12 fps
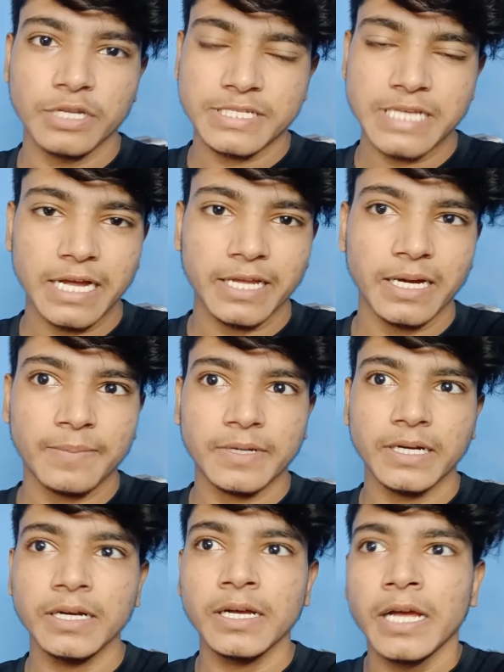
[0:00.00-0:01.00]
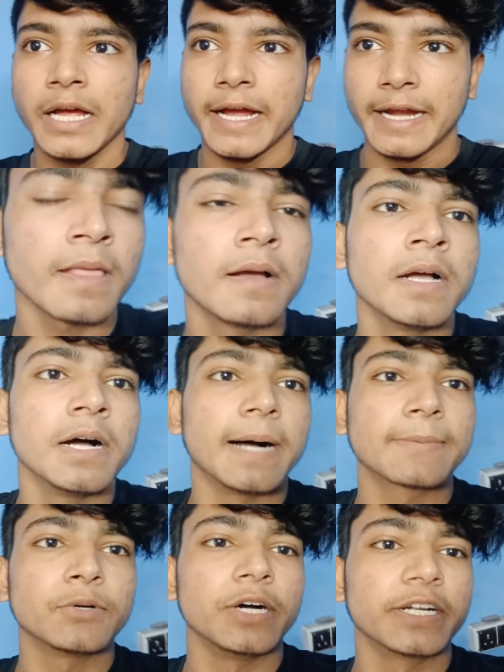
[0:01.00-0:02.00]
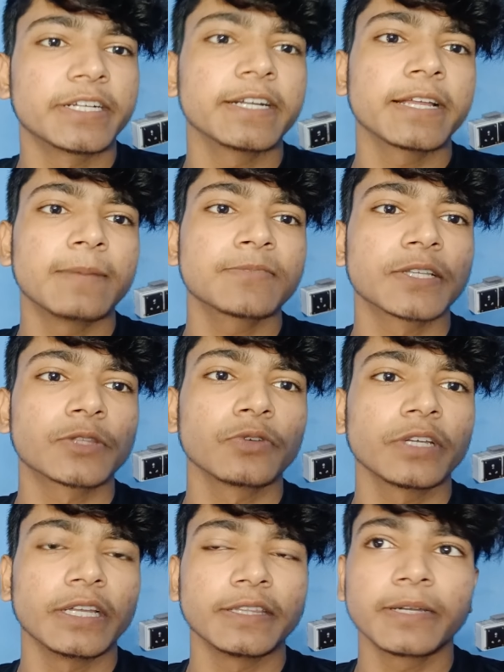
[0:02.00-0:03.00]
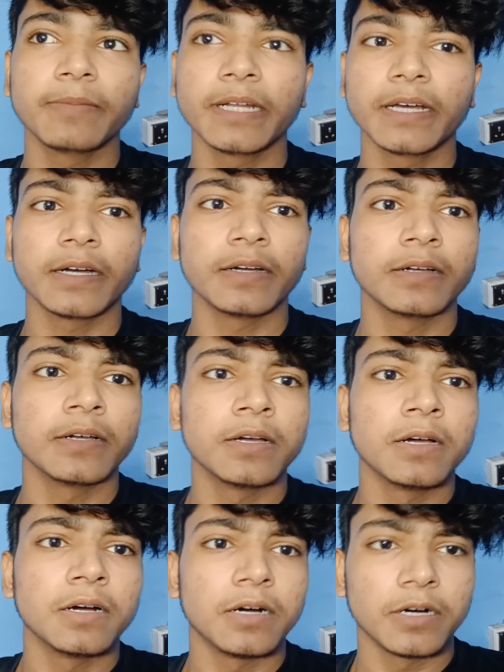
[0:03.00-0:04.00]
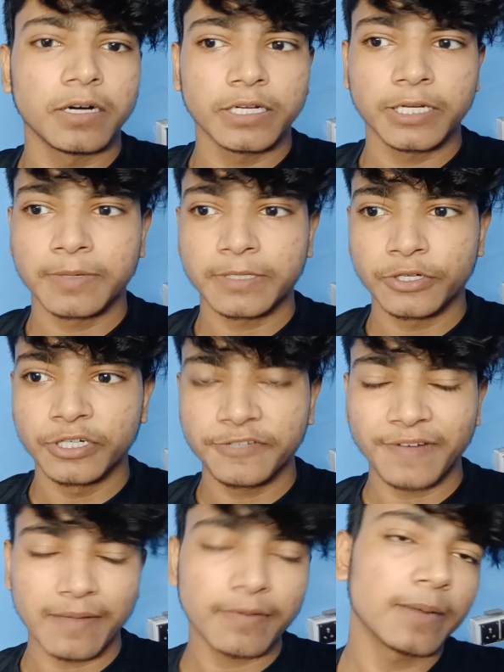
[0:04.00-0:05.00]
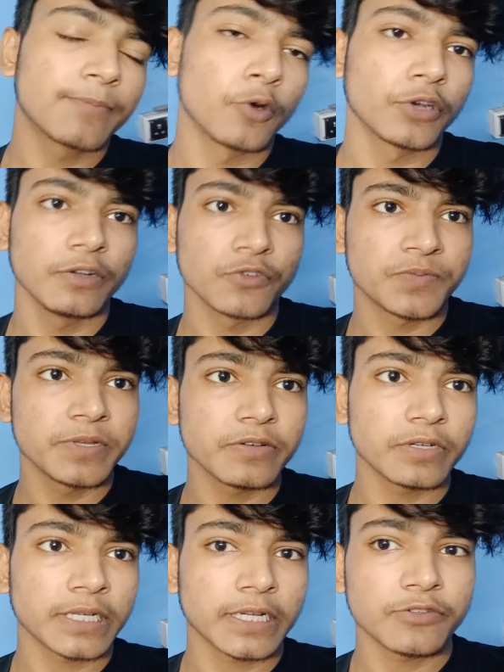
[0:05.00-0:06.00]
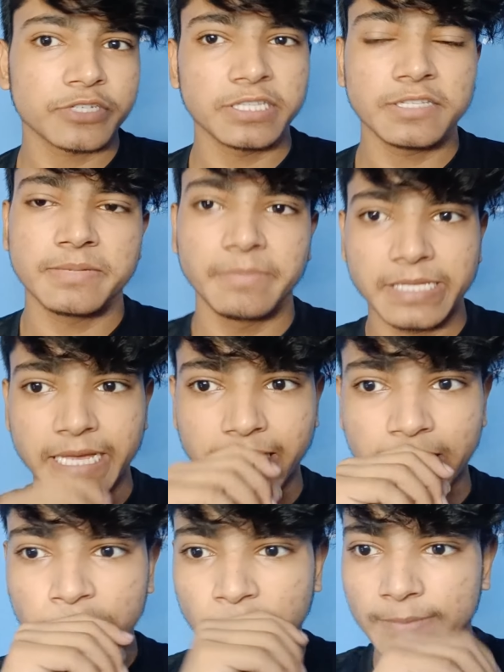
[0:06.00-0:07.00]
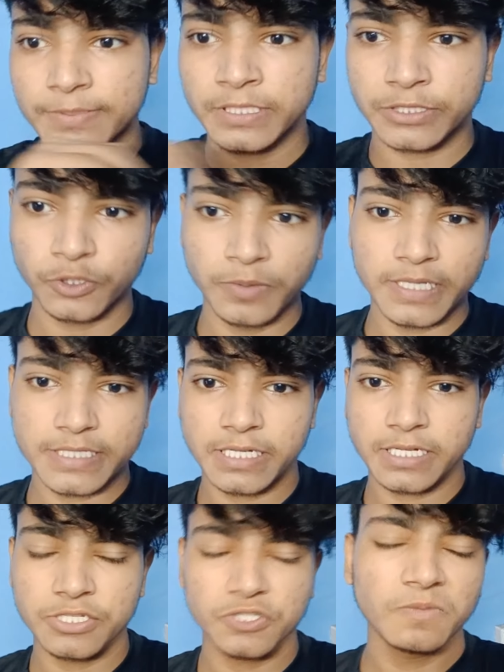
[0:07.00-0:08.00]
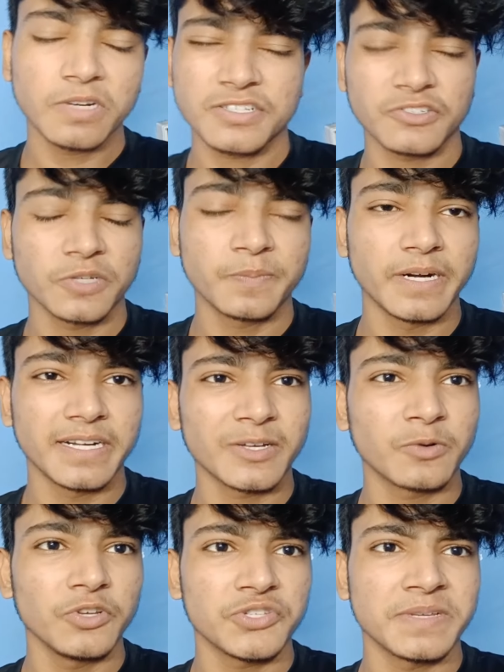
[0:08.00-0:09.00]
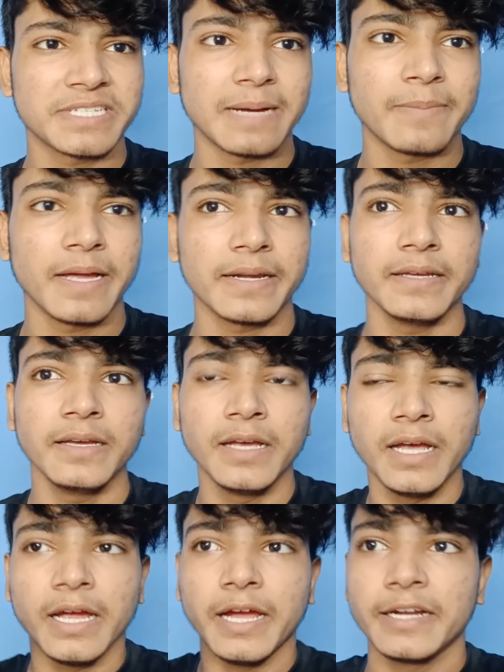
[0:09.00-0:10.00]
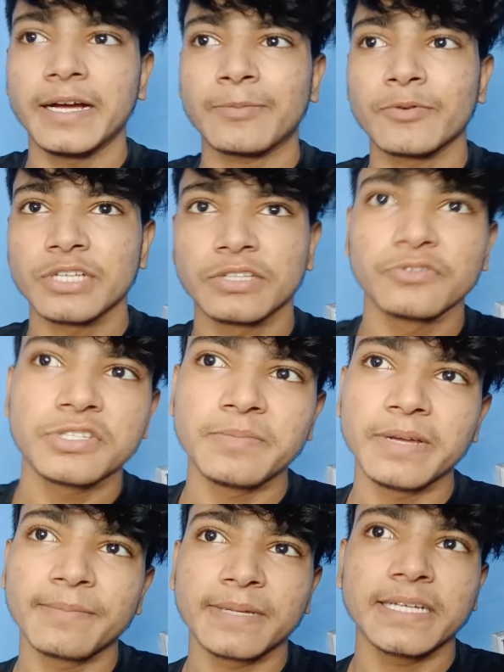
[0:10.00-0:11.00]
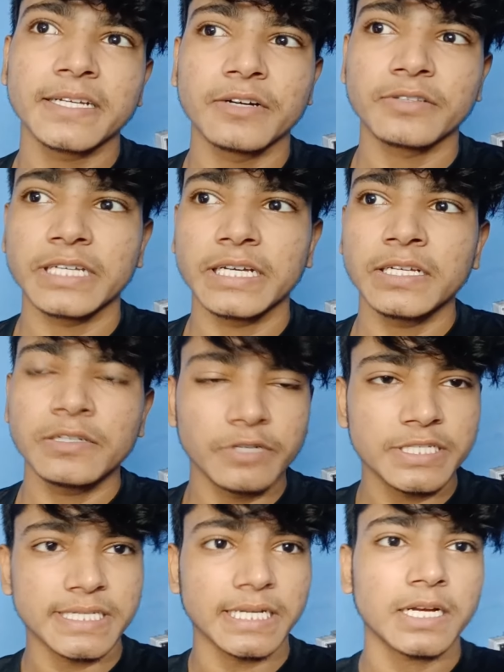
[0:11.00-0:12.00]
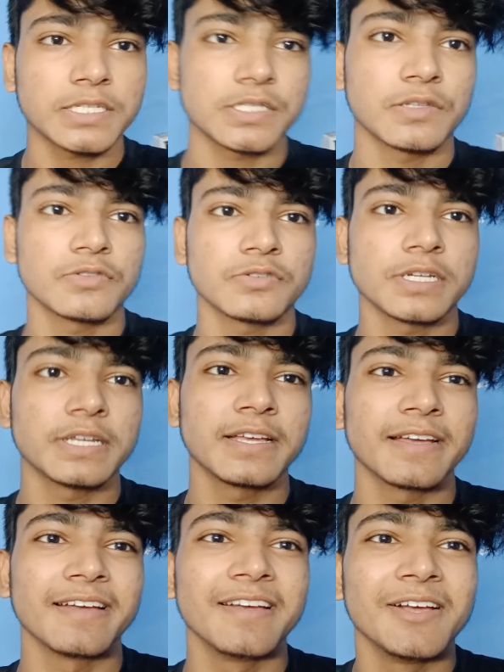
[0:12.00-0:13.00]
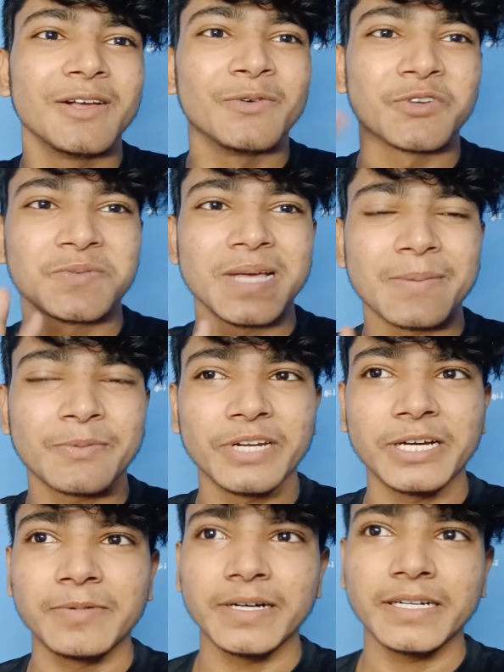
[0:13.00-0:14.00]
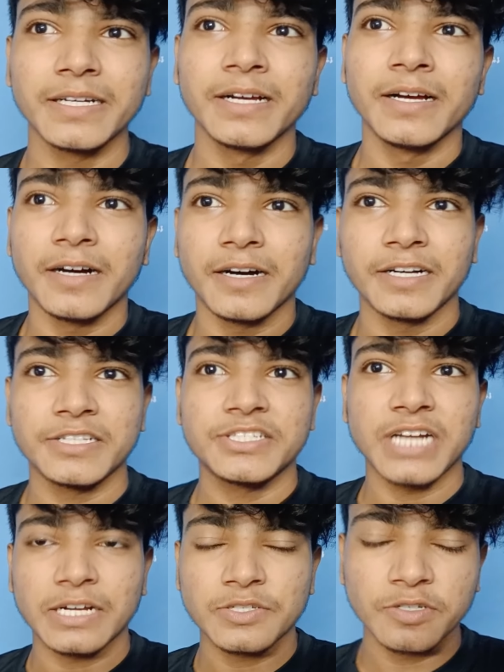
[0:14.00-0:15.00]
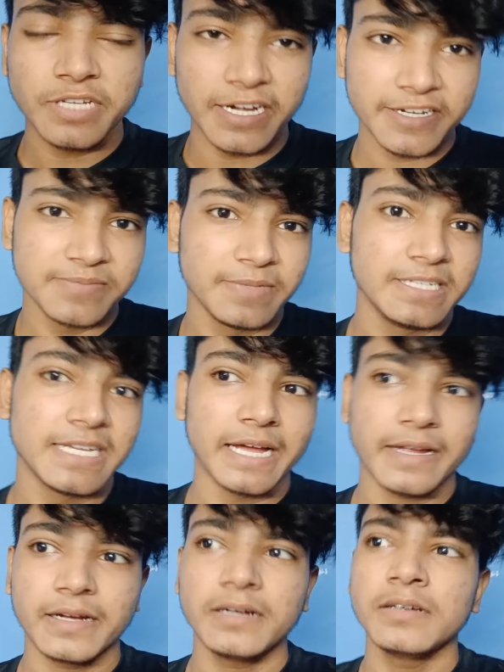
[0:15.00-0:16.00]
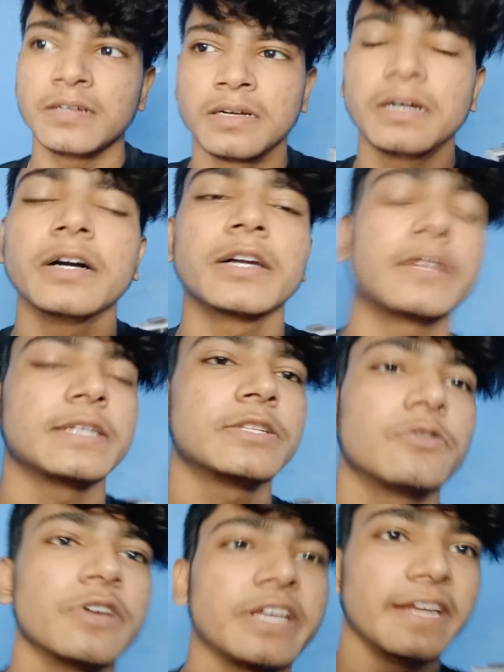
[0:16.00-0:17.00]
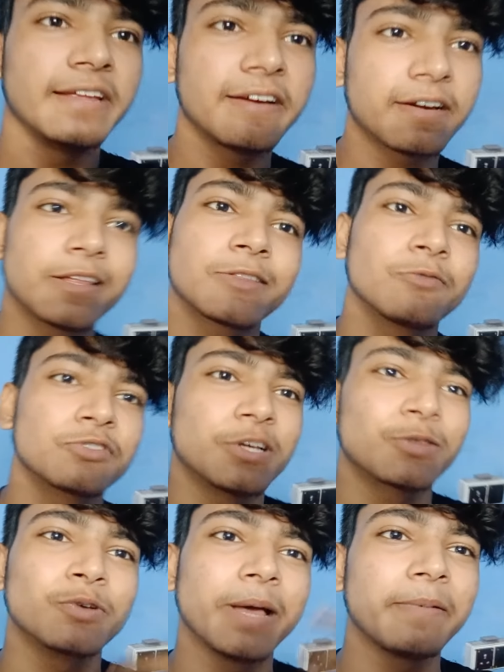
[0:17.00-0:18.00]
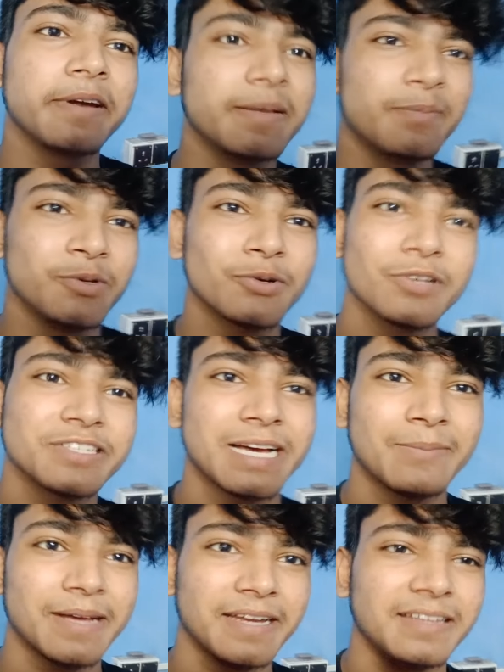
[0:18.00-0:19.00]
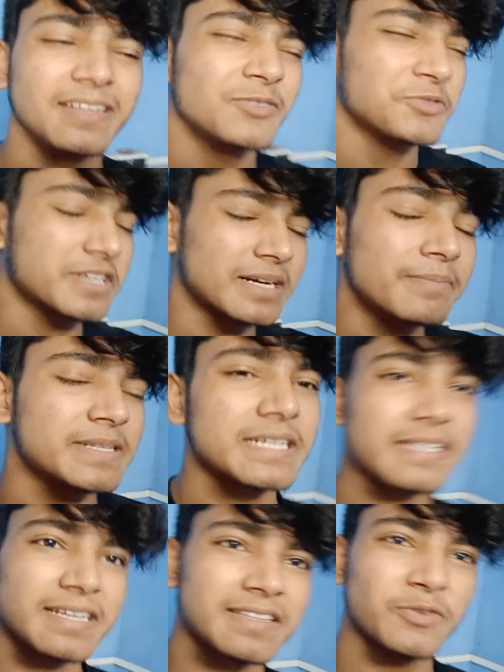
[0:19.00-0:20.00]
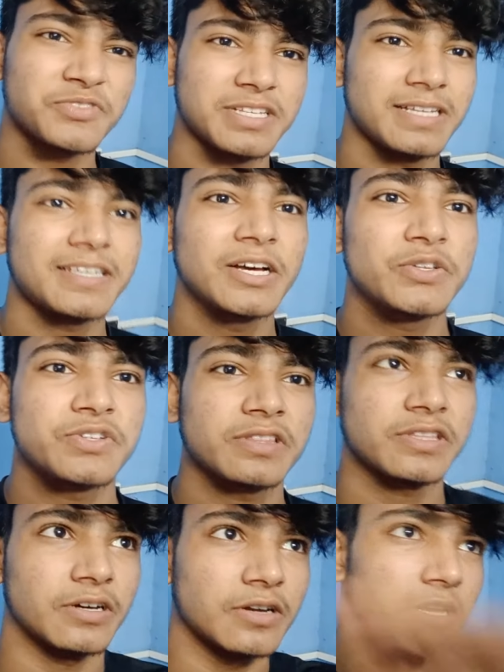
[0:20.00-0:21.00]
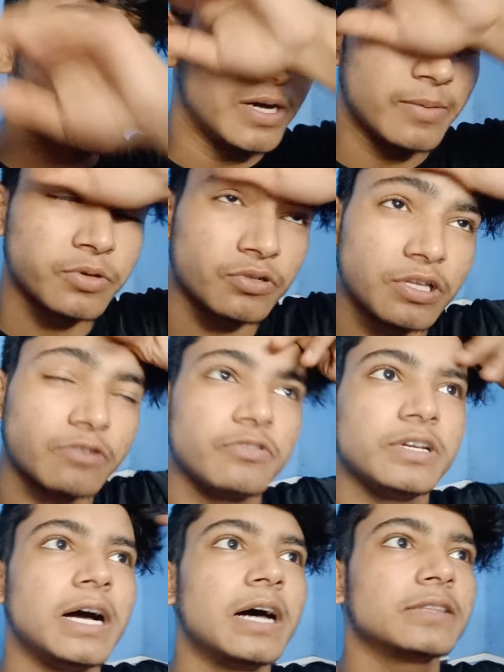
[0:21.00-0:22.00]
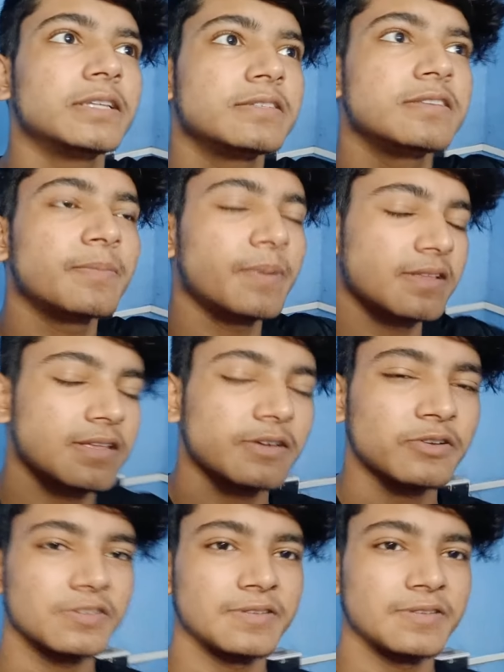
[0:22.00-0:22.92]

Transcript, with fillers: से आ गया आपका एंड आपको हंड्रेड ग्राम सत्तू के अंदर में ना लगभग ट्वेंटी फाइव ग्राम प्रोटीन उसमें उसके अंदर से मिल जाएगा तो आप सत्तू भी ऐसे कंज्यूम कर सकते हो पर डे कोई उसमें चाप है नहीं एंड आपको सत्तू से मेन पता क्या होता है वही चना का सत्तू जो होता है ठीक है उसमें आपको लगभग चार सौ कैलरीज मिल जाएगा और किसी को गेनिंग करना है तो वो सत्तू एवरी डे पीओ कोई चाप है नहीं क्योंकि कम बजट के अंदर उससे ज़्यादा क्या हो सकता है अब थोड़ी ना कोई हाँ दस हज़ार पंद्रह हज़ार किसी